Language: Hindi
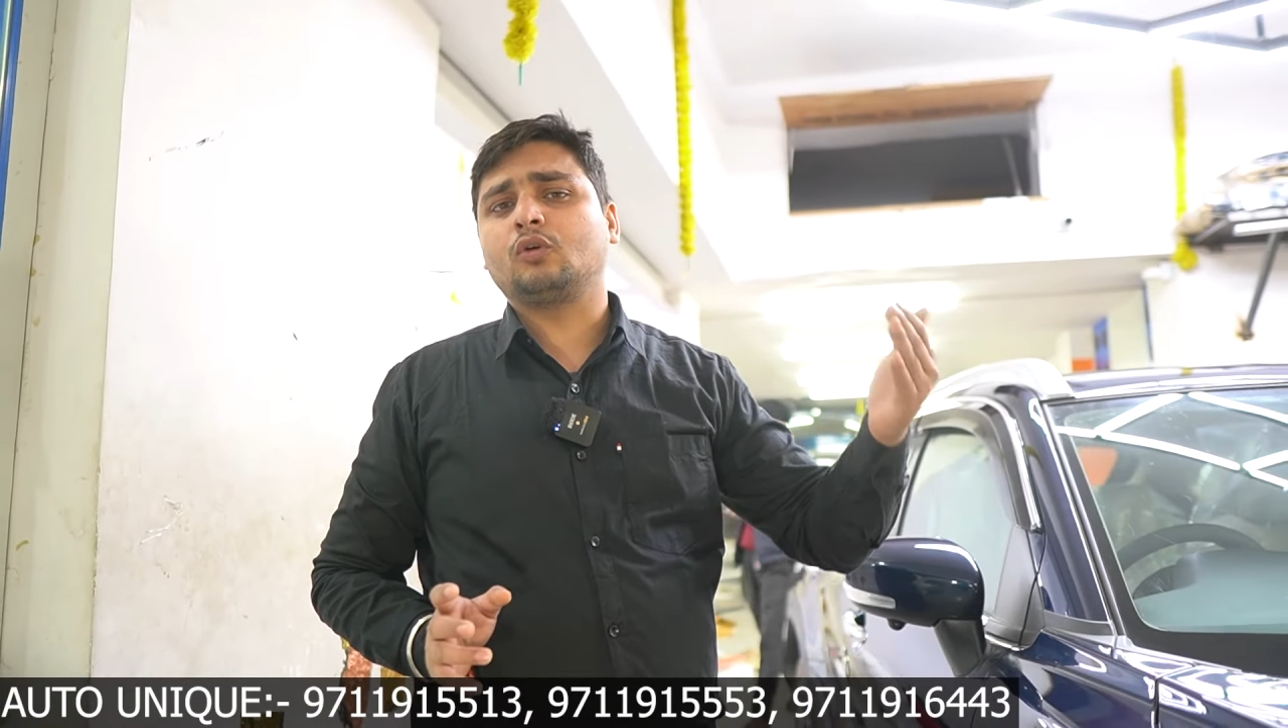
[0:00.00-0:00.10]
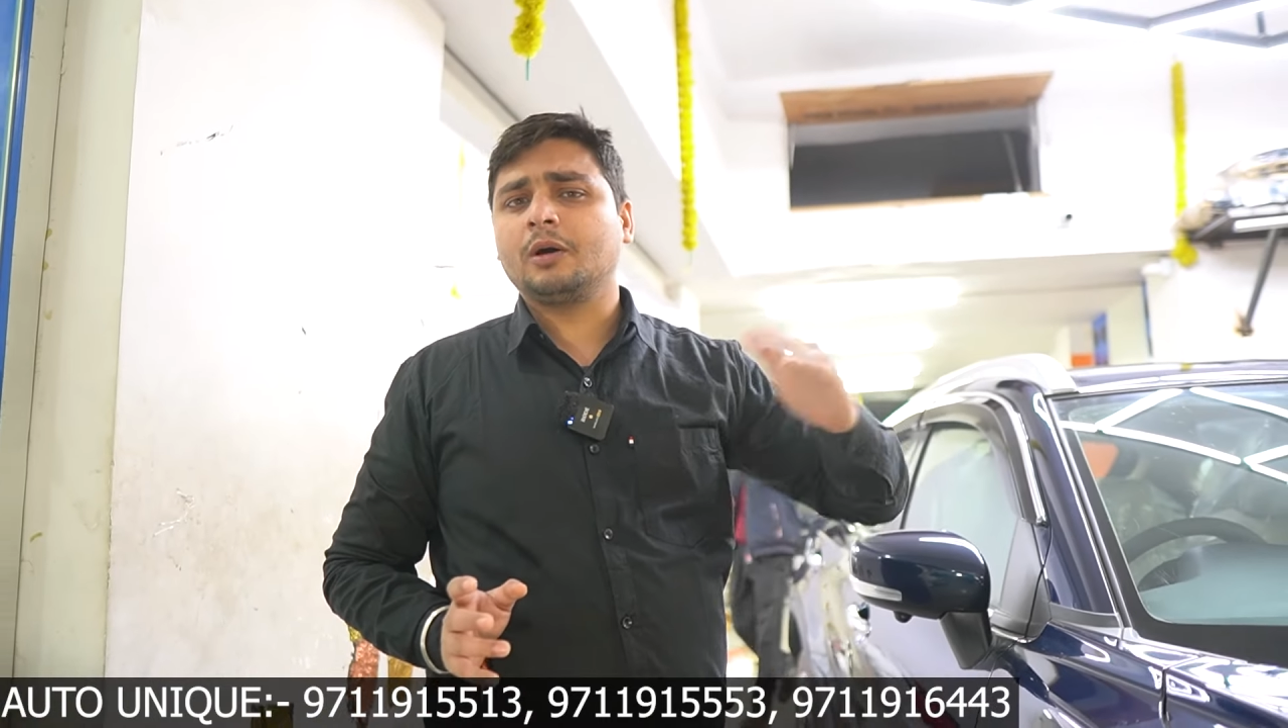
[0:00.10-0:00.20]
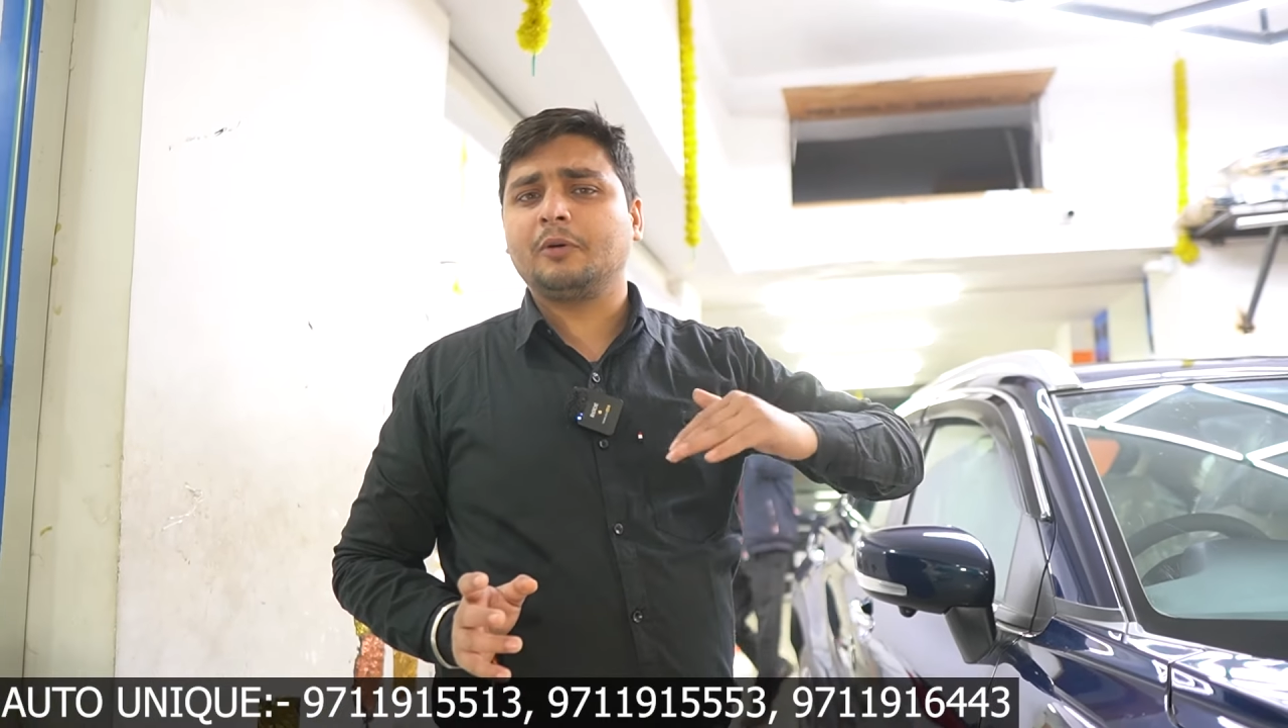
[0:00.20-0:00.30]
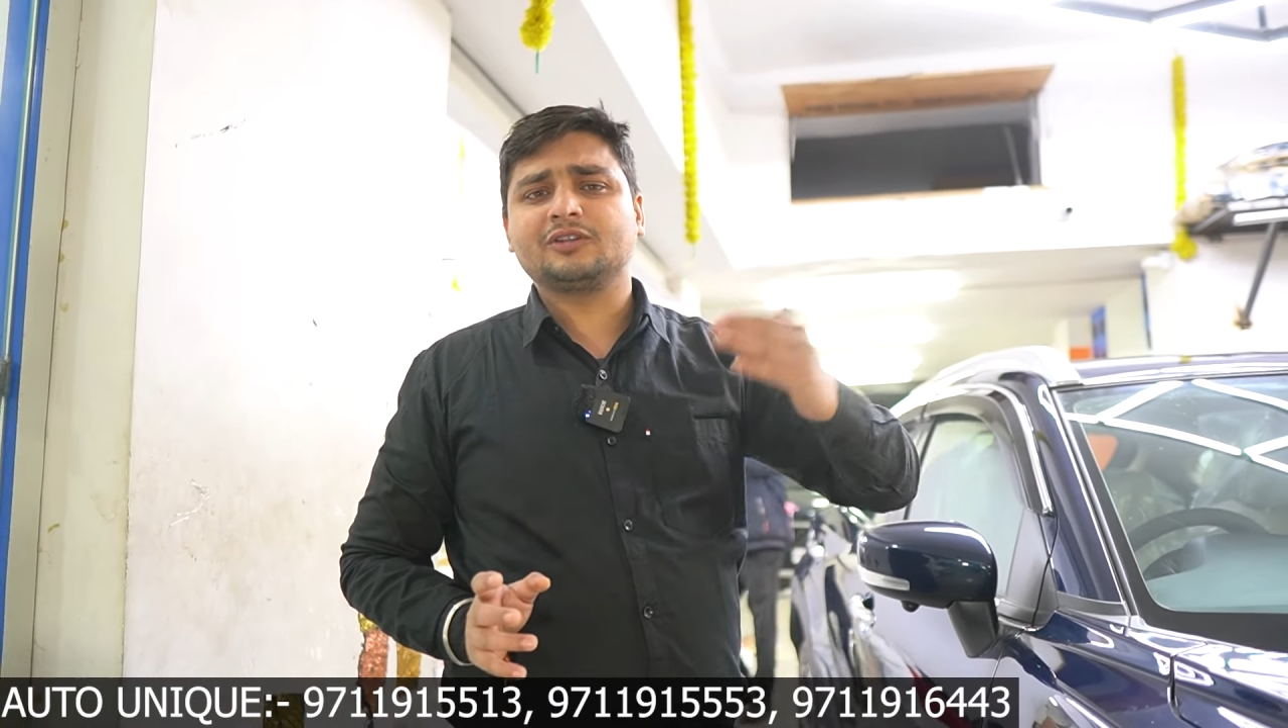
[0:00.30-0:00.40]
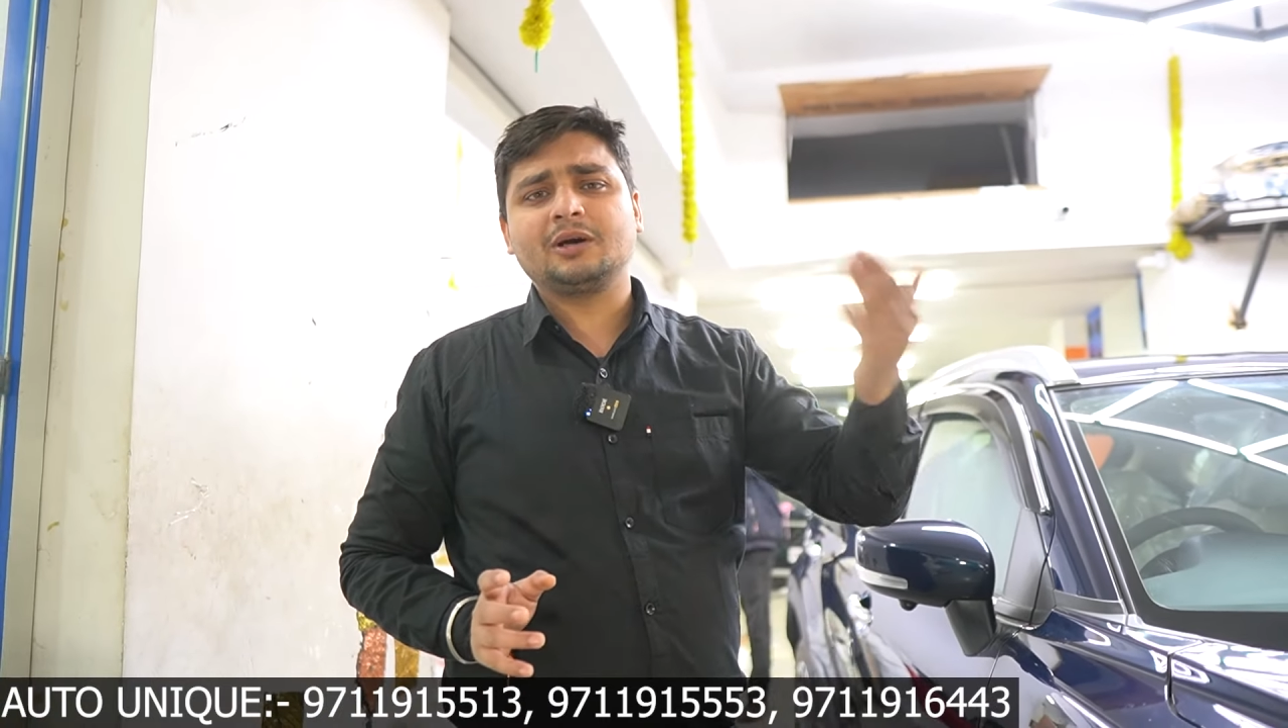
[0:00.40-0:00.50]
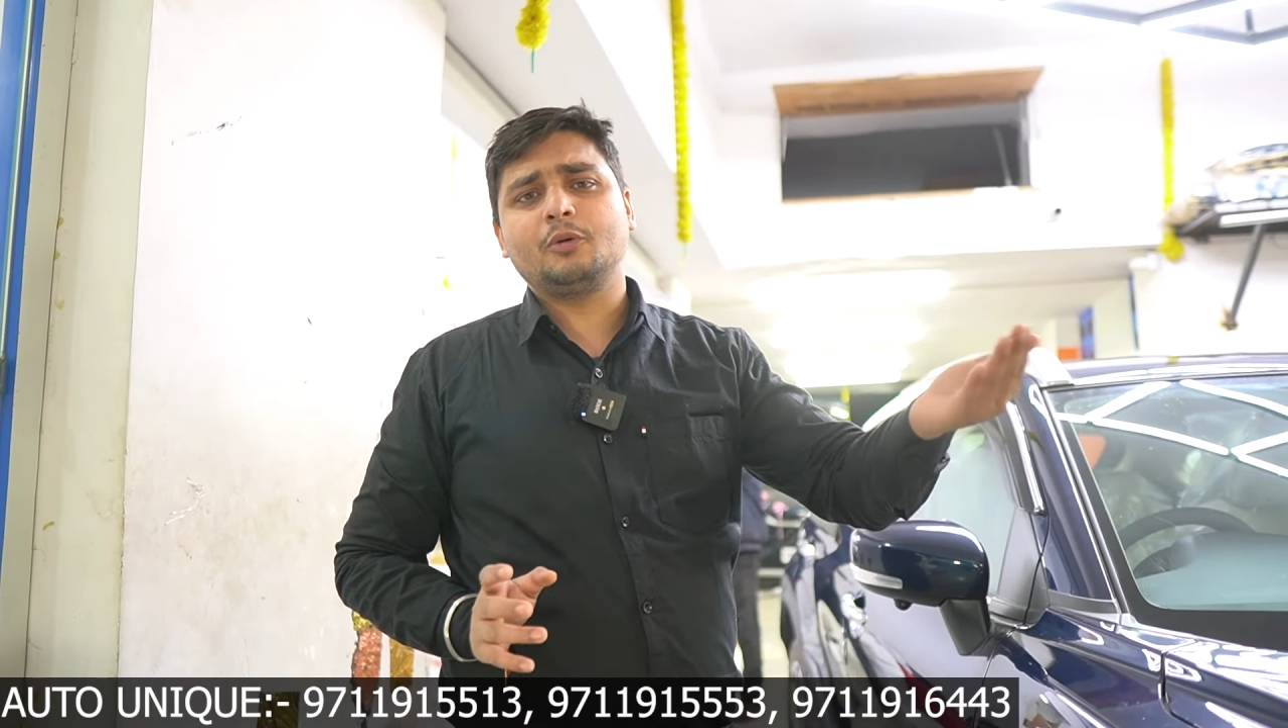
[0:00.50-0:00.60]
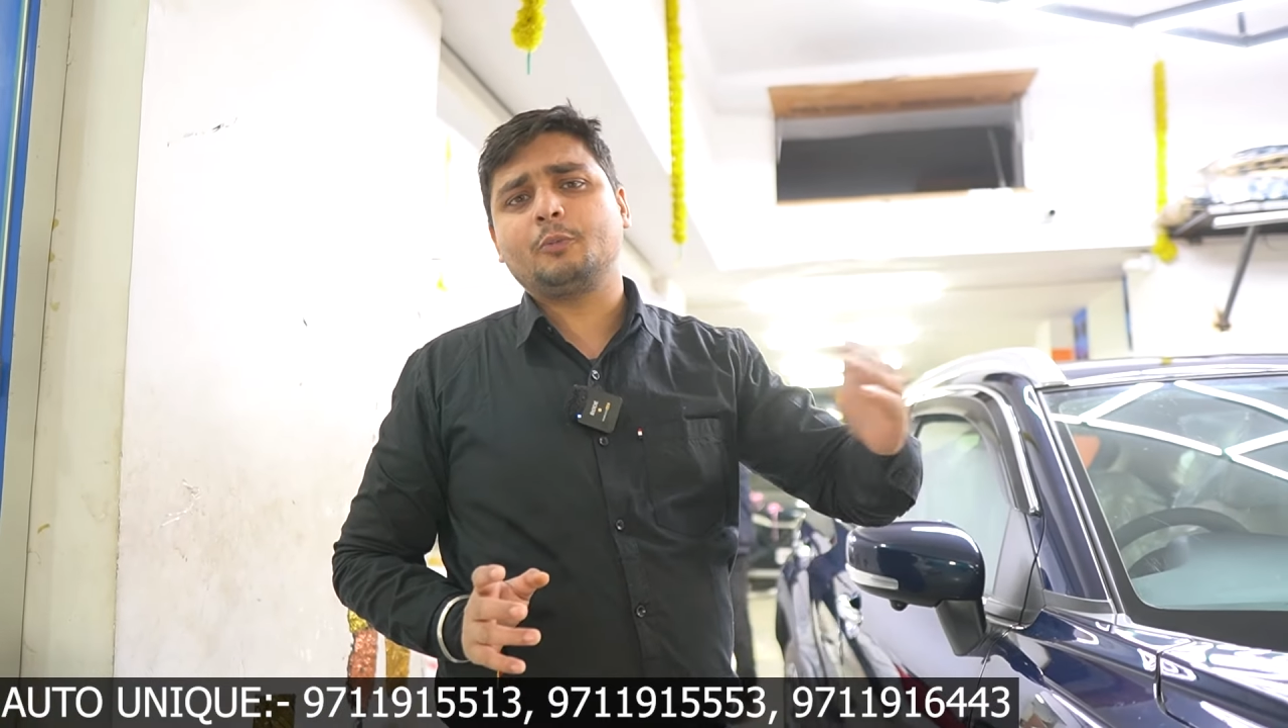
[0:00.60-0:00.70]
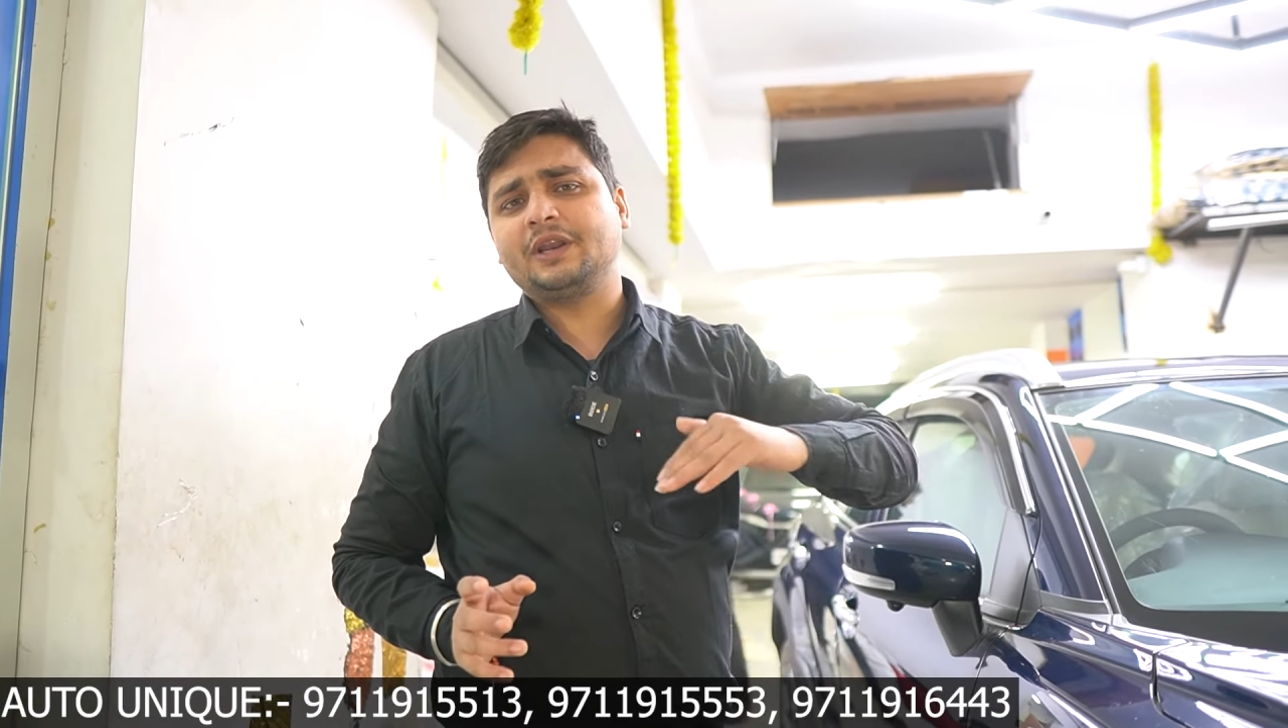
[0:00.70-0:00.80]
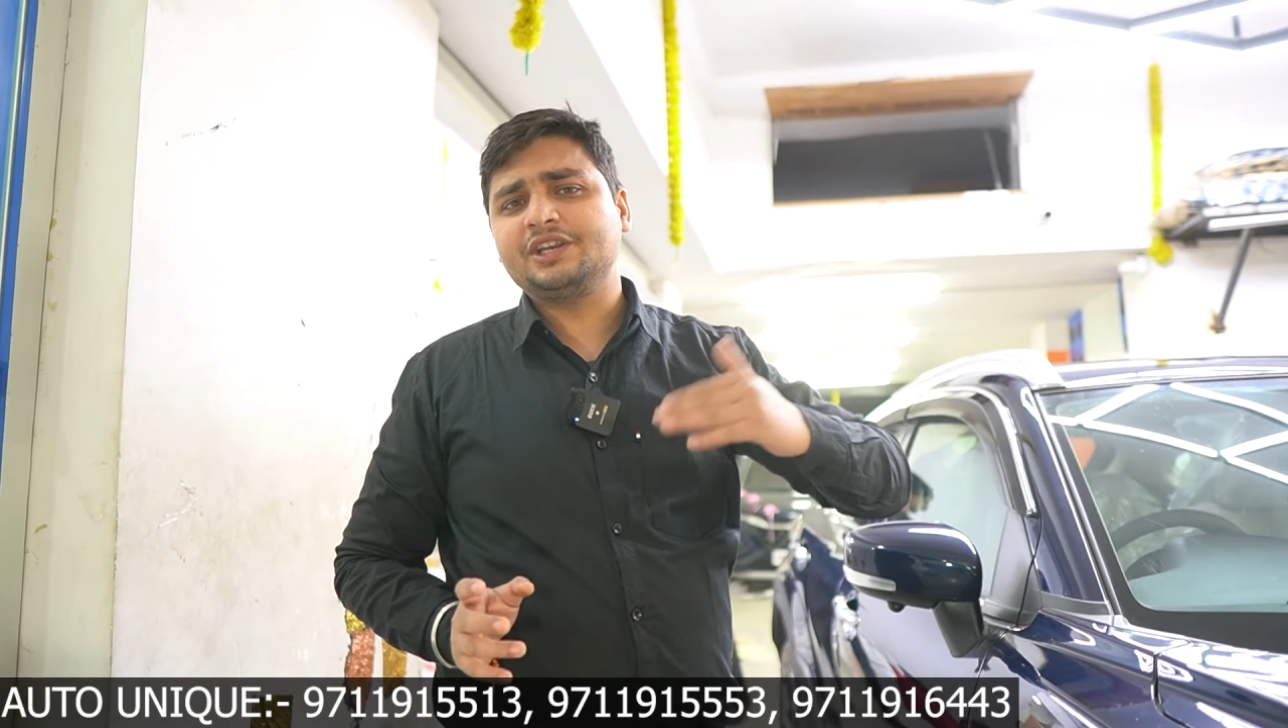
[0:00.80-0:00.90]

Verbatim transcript: थोड़ा बहुत कभी ऊपर